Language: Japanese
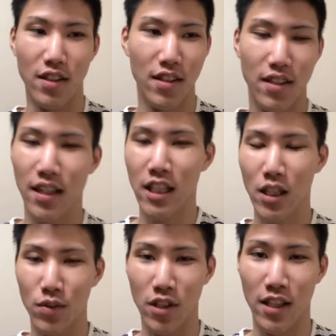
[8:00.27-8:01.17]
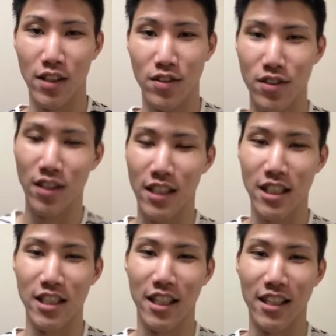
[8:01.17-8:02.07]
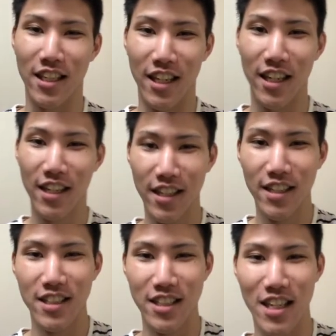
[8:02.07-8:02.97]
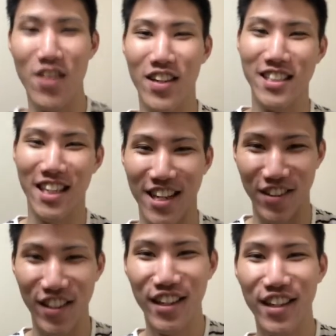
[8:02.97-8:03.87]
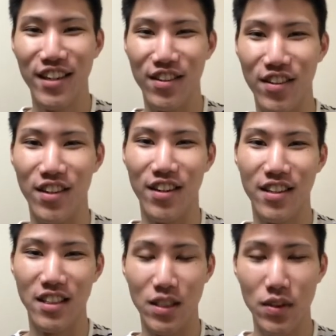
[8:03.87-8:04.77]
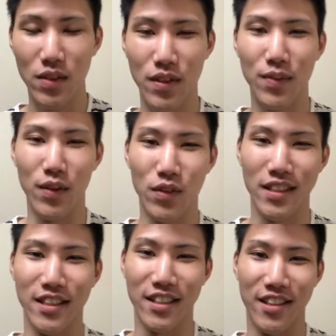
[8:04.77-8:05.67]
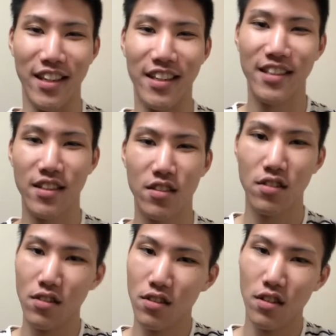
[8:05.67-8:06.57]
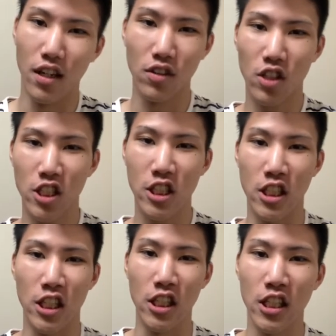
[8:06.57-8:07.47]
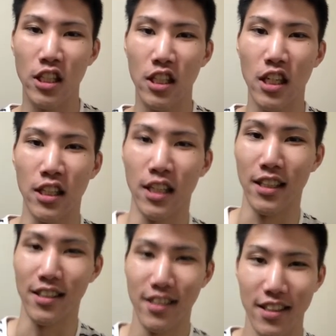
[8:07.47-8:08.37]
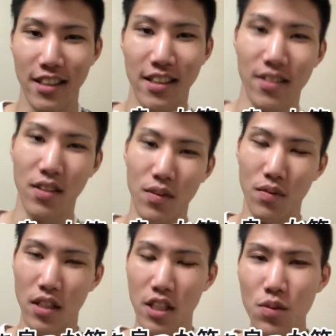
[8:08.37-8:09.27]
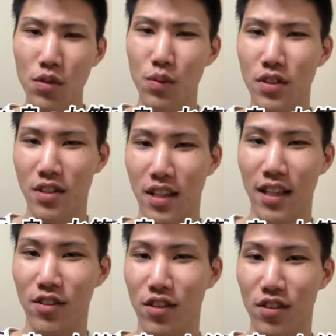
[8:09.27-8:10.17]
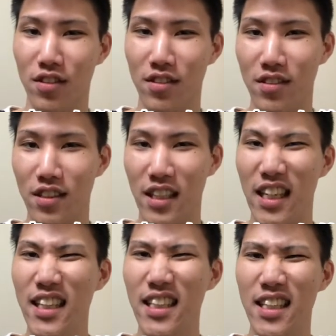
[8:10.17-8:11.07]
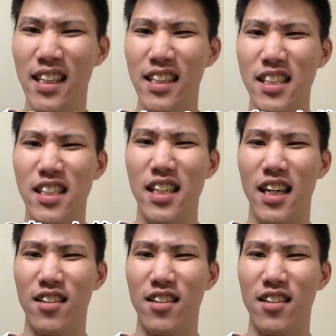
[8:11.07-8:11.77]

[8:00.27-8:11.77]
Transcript: 花火のアナウンスの話になったりしてましたけど、うん、自分でも今思ってるんですけどねあの話言ったかなっていつも思うんですよね後々いらない話があるっ